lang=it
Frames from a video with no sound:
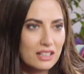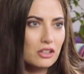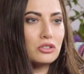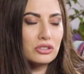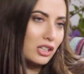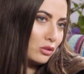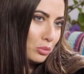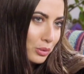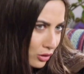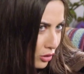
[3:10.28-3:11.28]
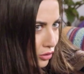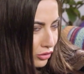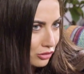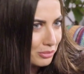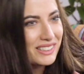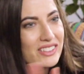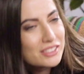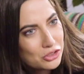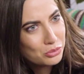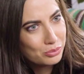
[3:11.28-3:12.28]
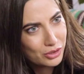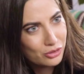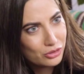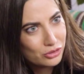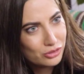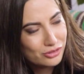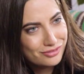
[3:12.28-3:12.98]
raccontare il tuo percorso, ma deve esserci un percorso.